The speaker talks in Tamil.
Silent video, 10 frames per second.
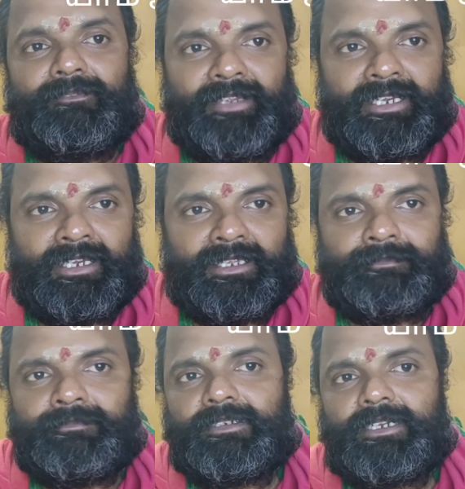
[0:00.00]

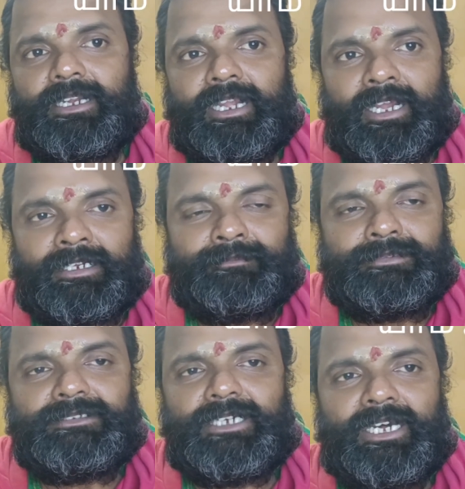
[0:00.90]
வெல்லம்
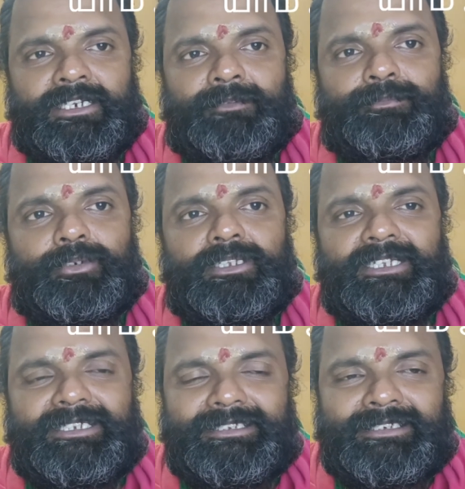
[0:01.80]
கரும்பு அருகம்பு
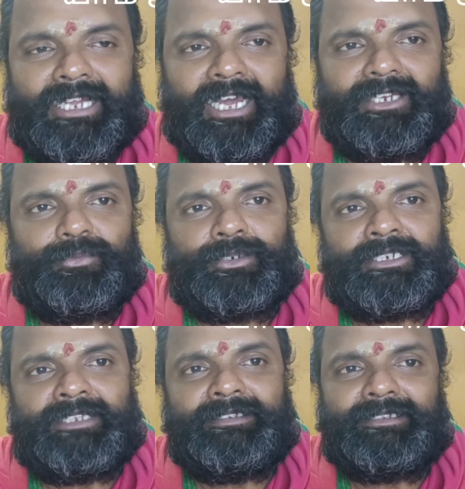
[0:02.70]
இது நாலும்
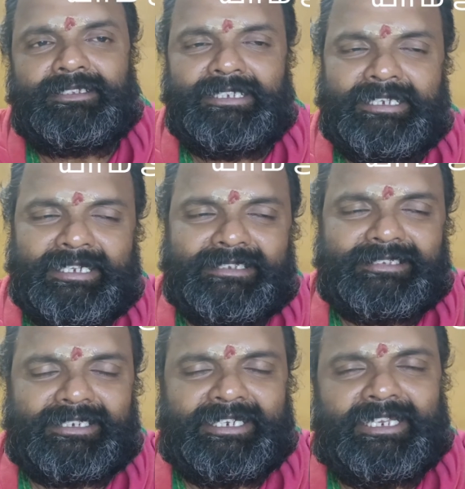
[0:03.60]
ஒன்றா சேர்த்து இங்கே
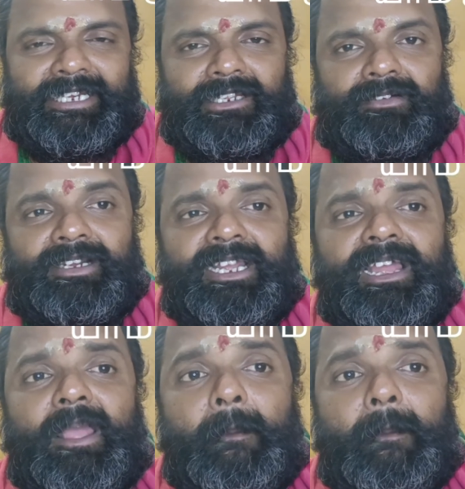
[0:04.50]
சென்னையில் இருக்கிறவங்க